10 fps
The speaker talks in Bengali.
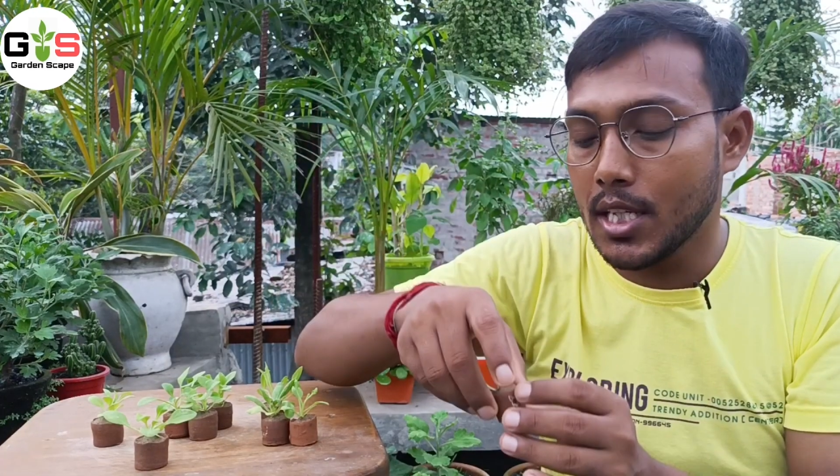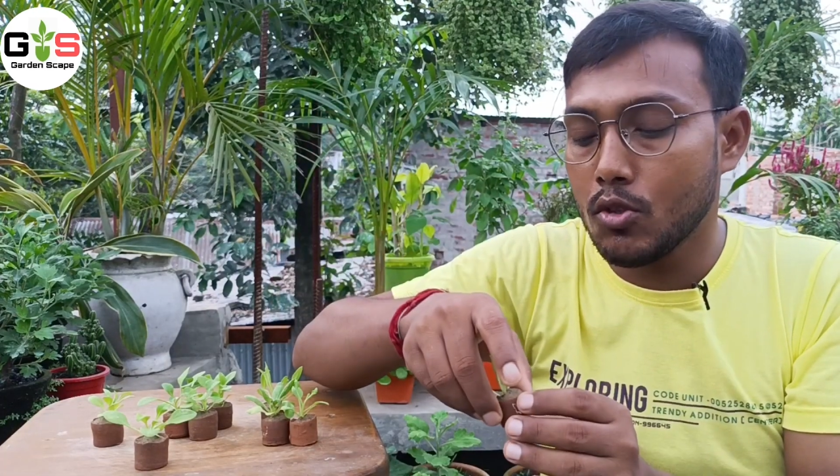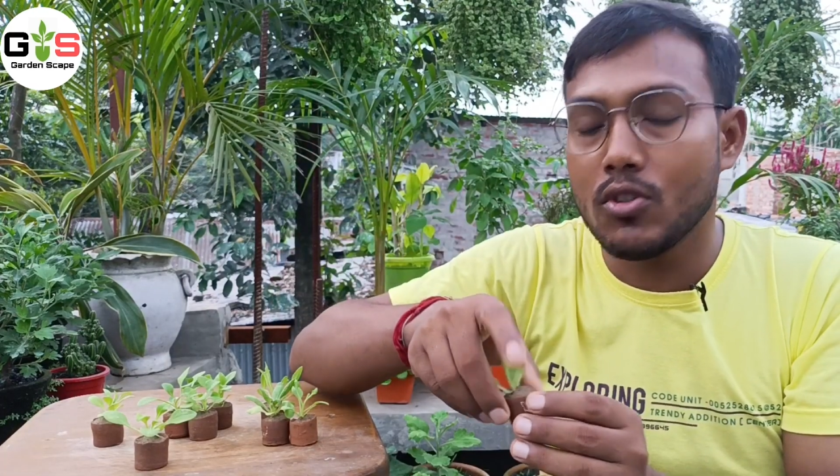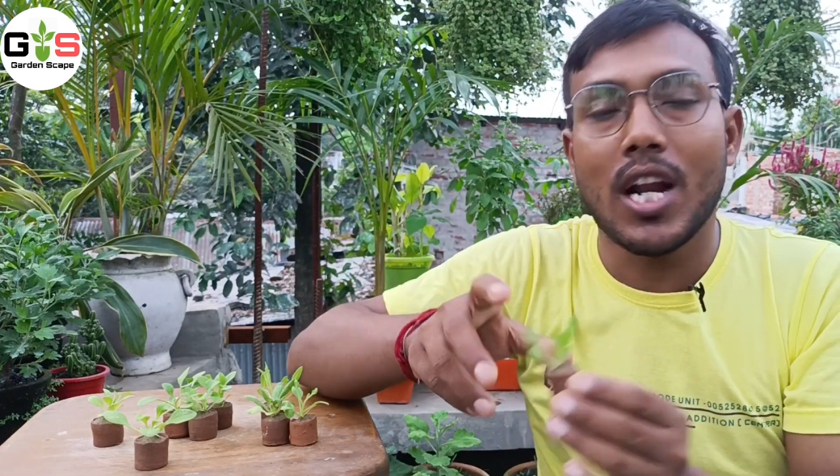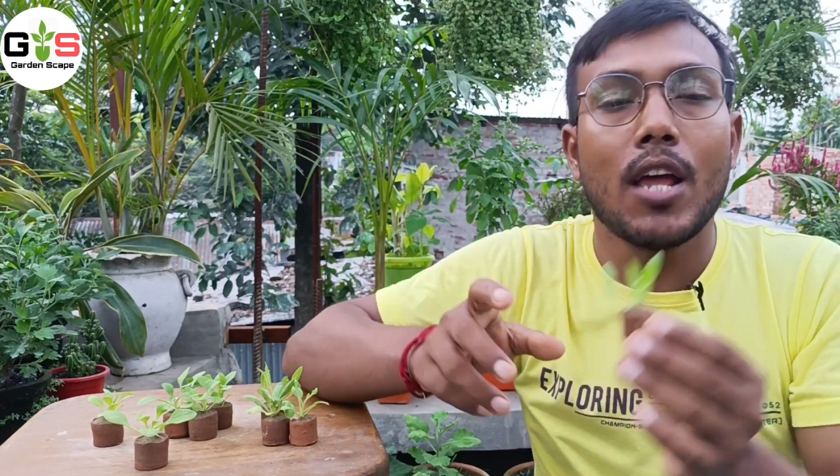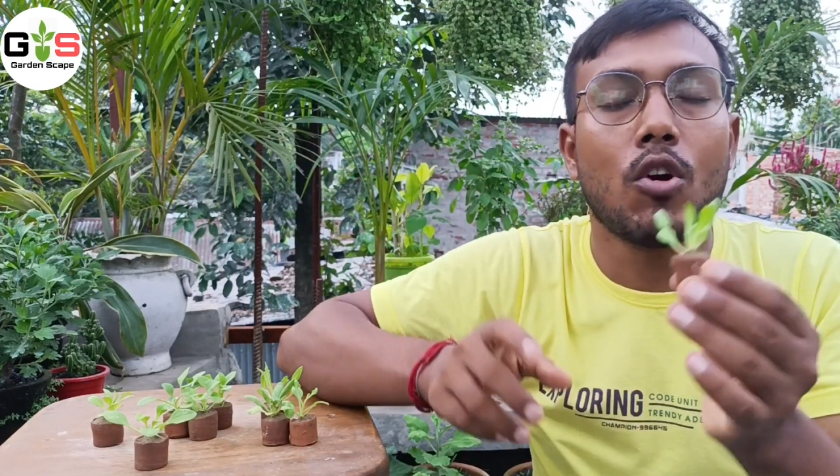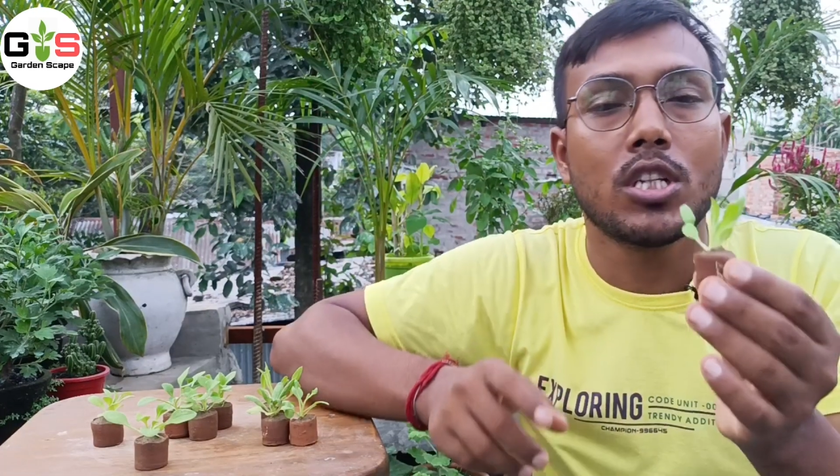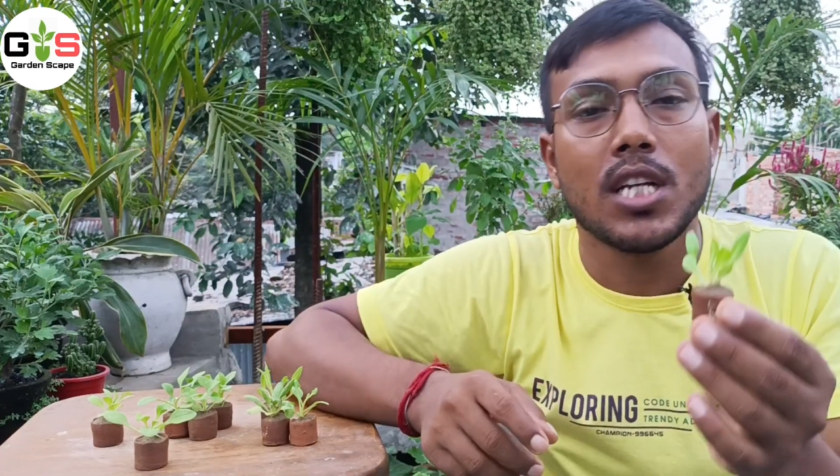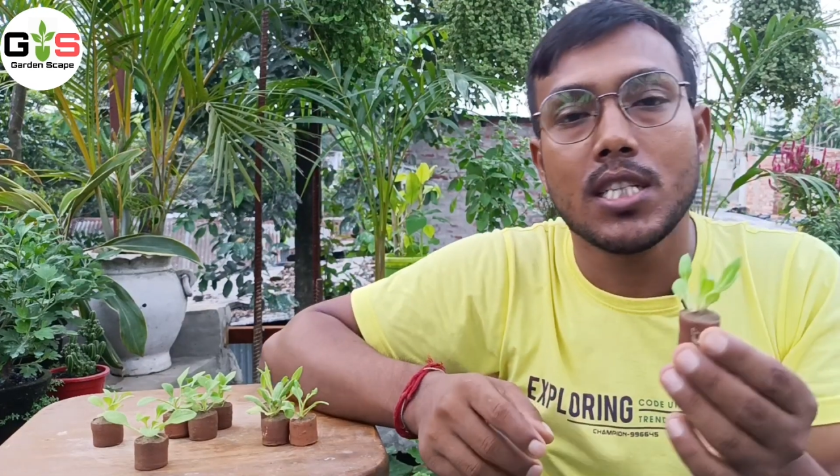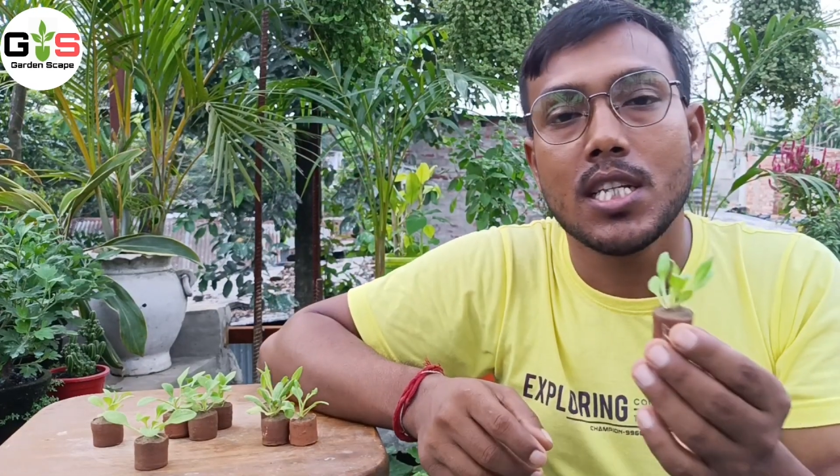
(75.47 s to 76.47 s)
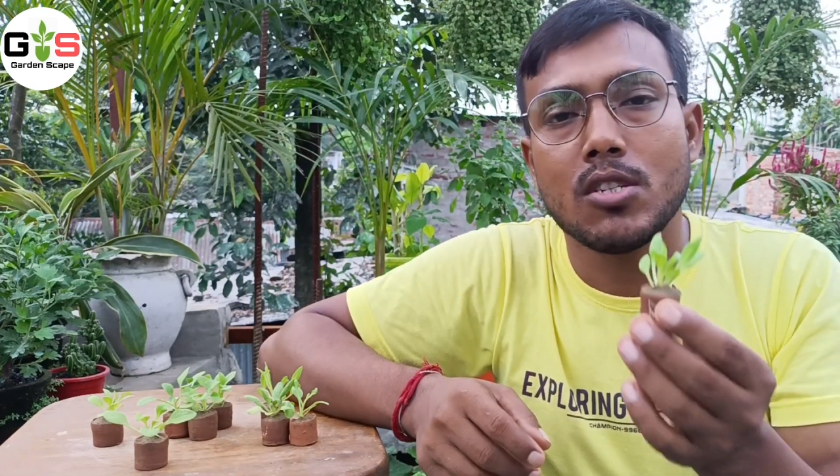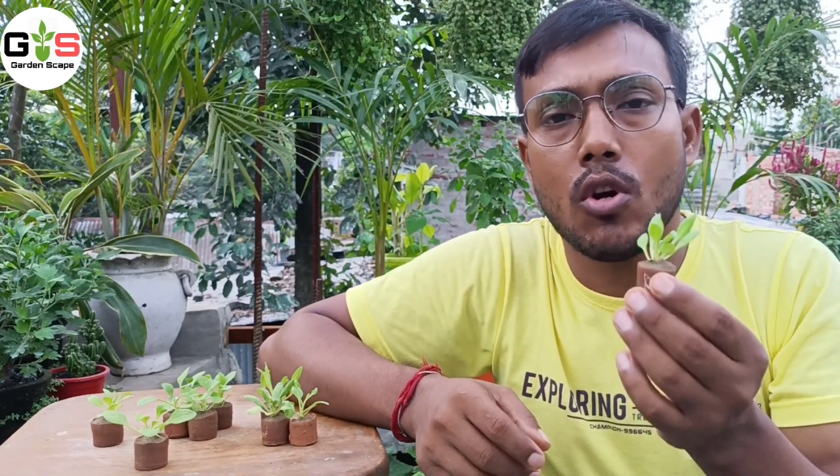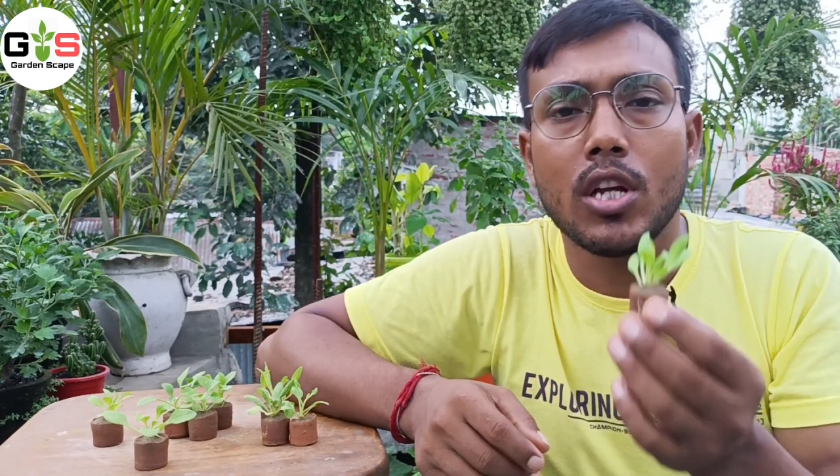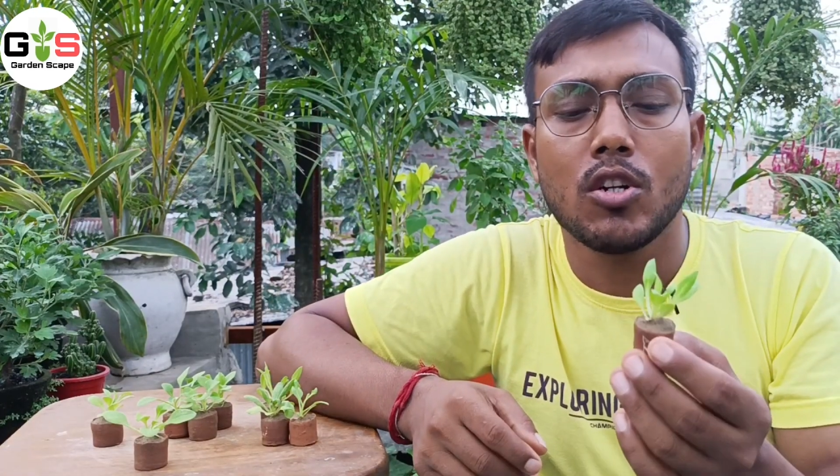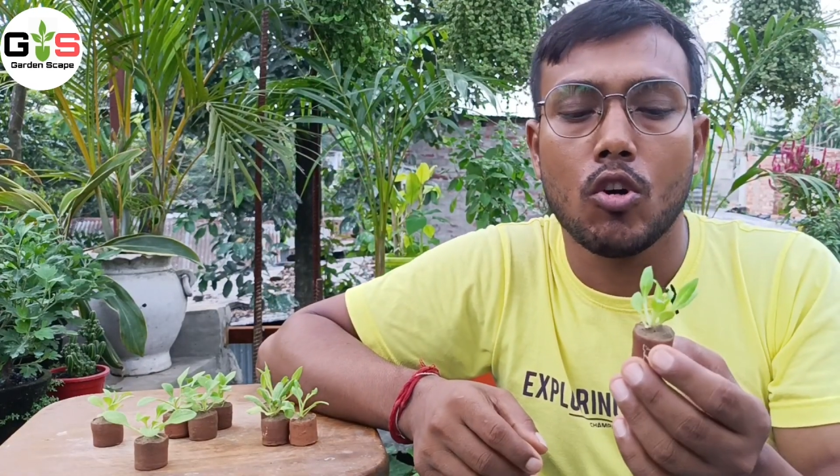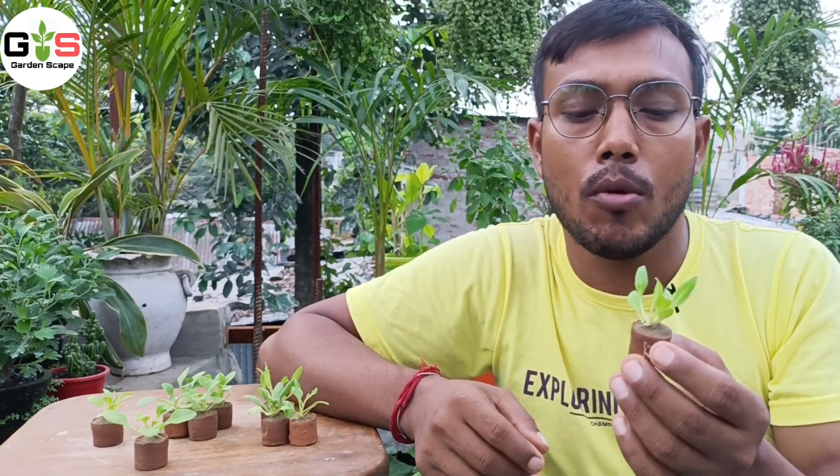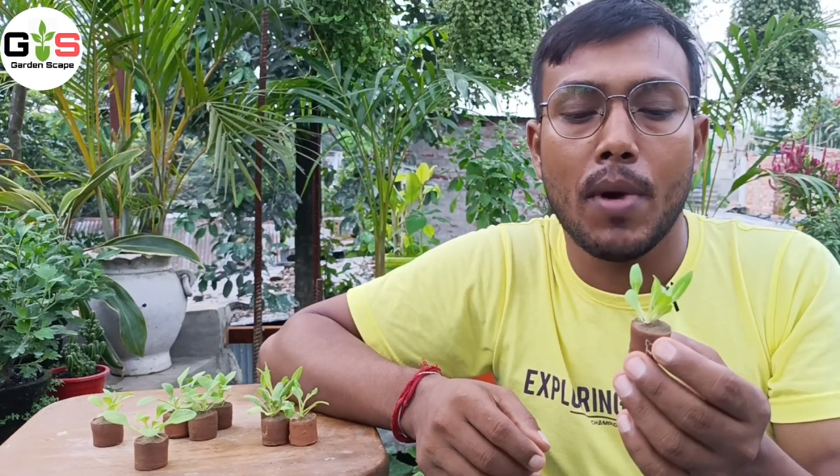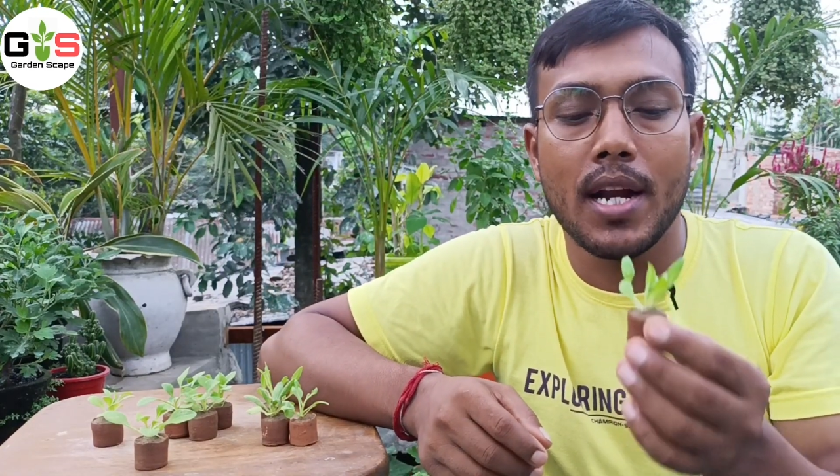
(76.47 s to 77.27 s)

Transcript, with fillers: কিন্তু ড্রাই হওয়ার চান্সেসটা অনেকটা কম